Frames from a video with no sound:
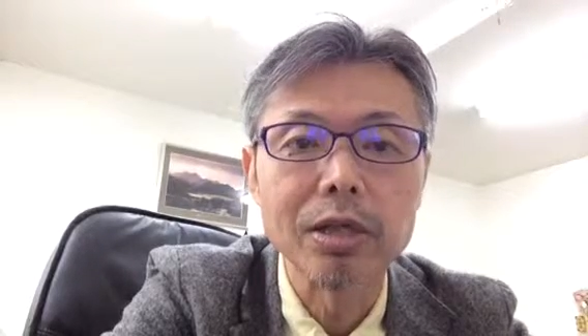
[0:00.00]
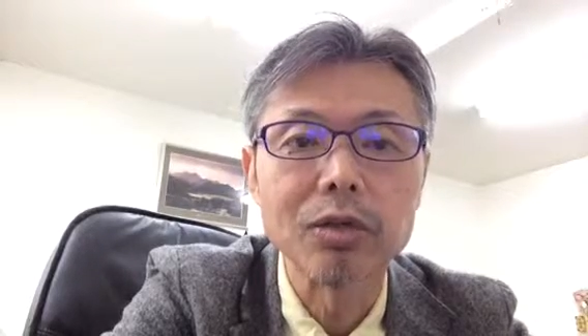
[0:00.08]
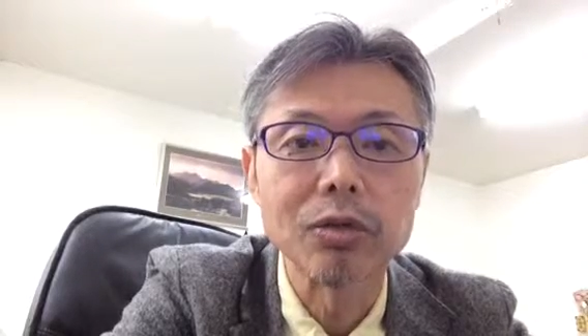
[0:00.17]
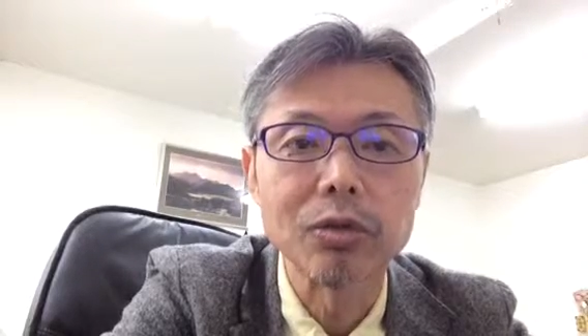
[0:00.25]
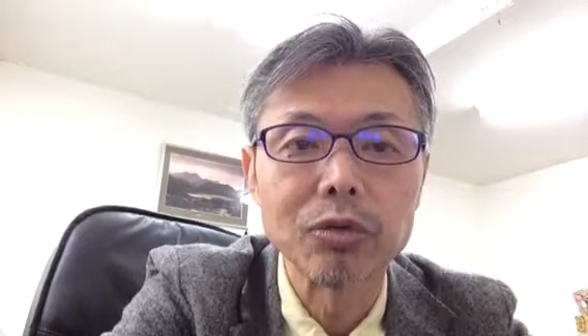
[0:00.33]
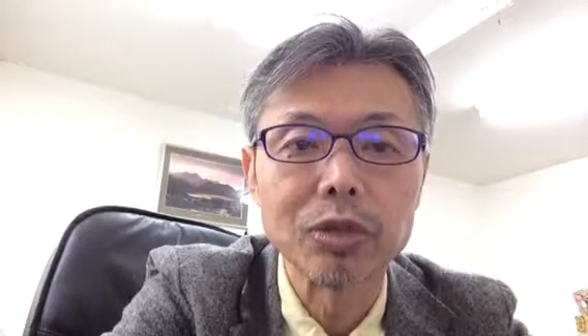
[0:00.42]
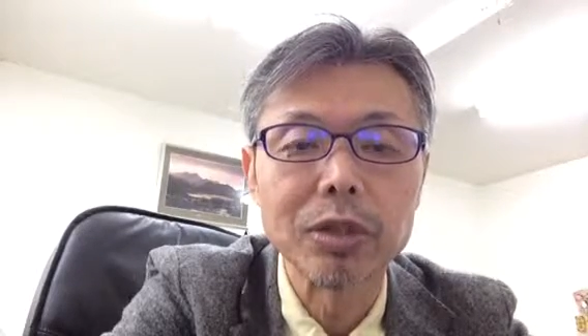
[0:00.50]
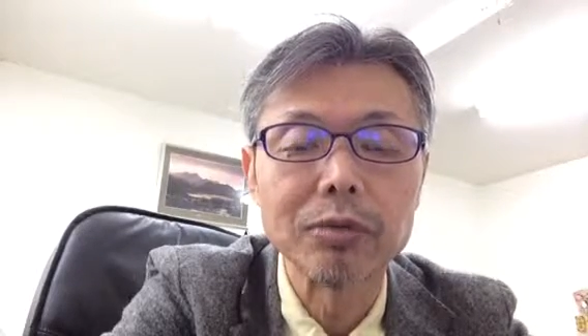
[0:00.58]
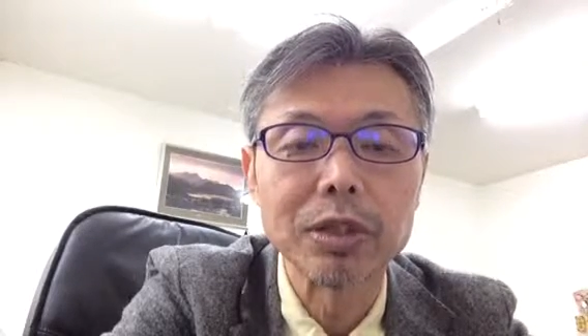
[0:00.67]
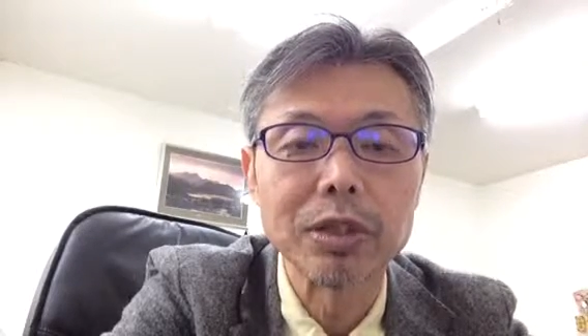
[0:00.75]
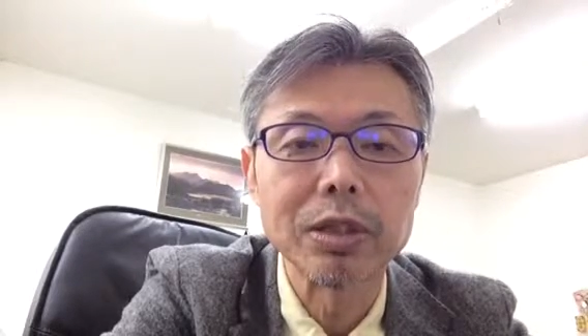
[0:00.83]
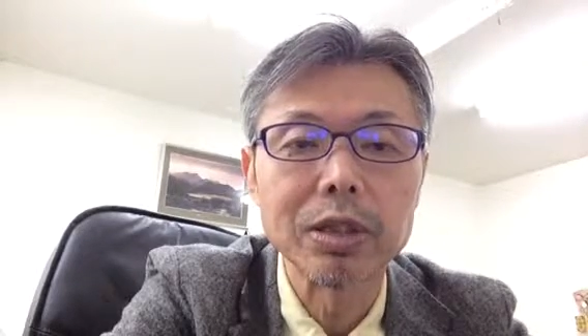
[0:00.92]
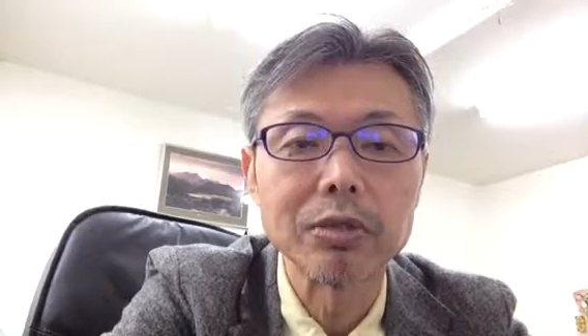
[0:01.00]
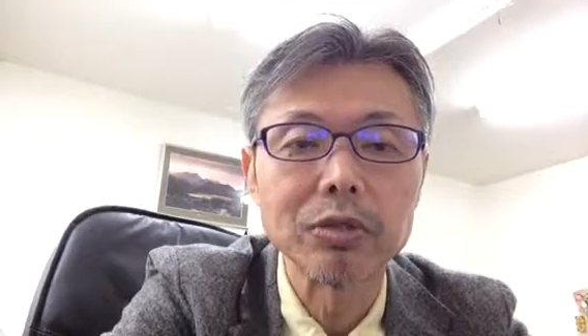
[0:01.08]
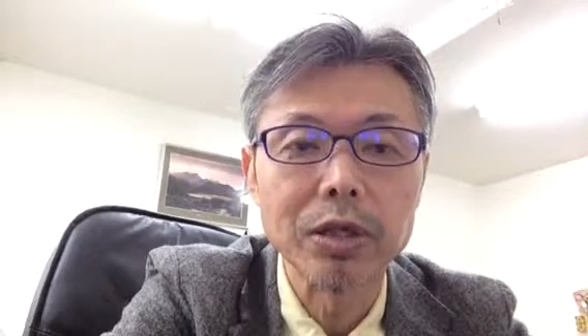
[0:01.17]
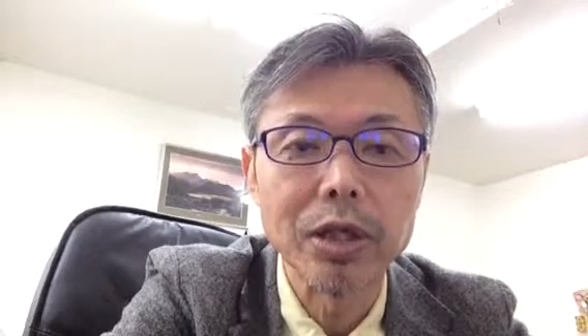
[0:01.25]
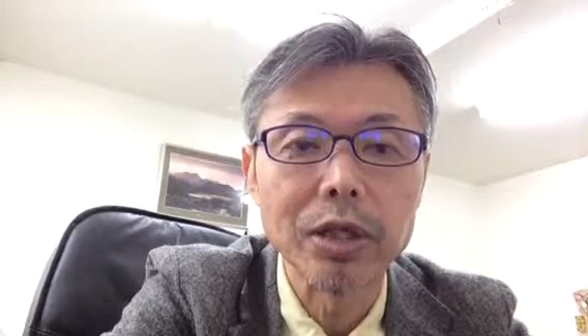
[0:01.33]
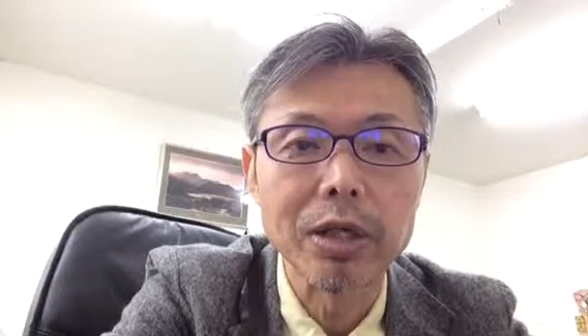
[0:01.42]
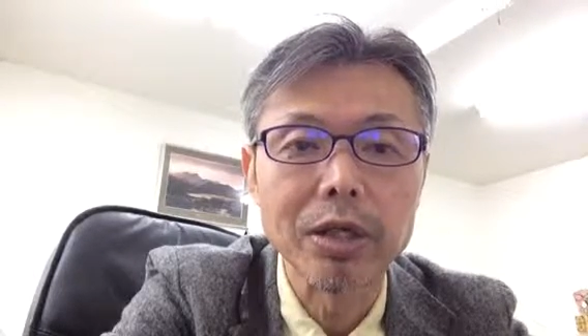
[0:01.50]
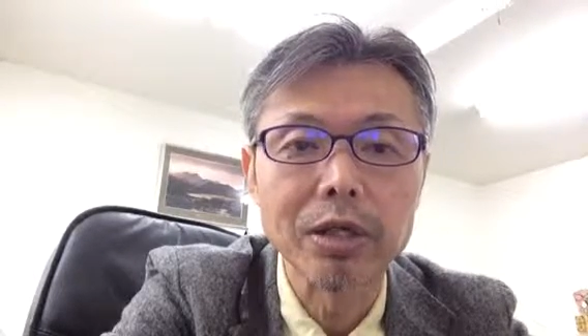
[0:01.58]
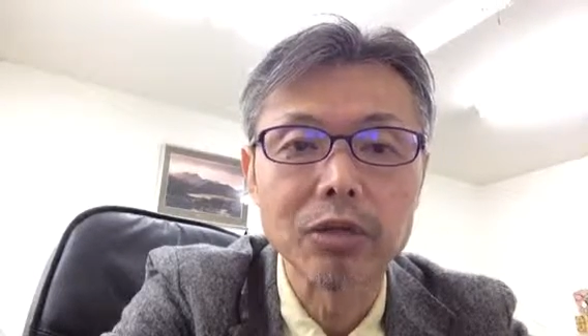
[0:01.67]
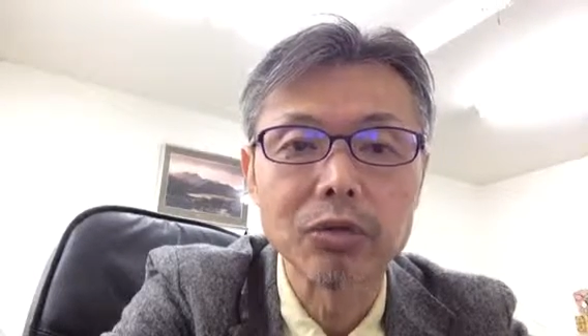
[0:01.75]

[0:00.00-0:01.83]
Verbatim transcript: きるというサービスなので、